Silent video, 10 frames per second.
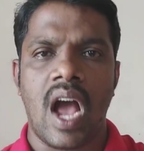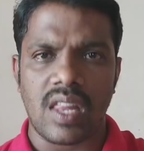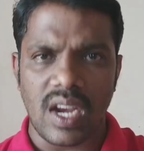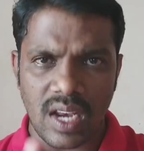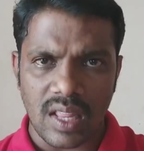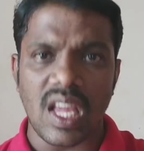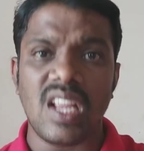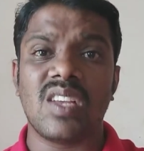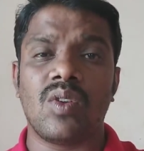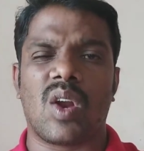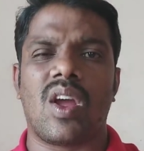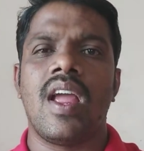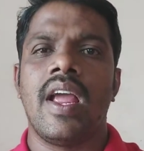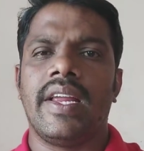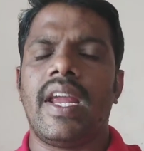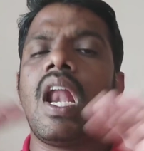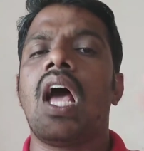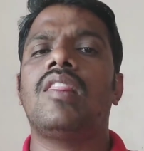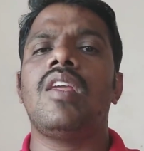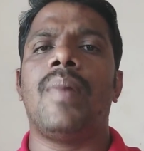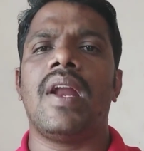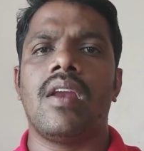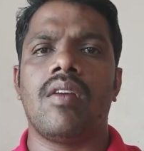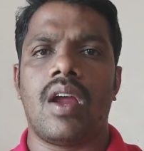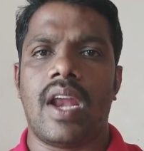அதெல்லாம் இதெல்லாம் தெரிஞ்சுக்க சொல்கிறேன் எல்லாத்தையும் படிக்கணும்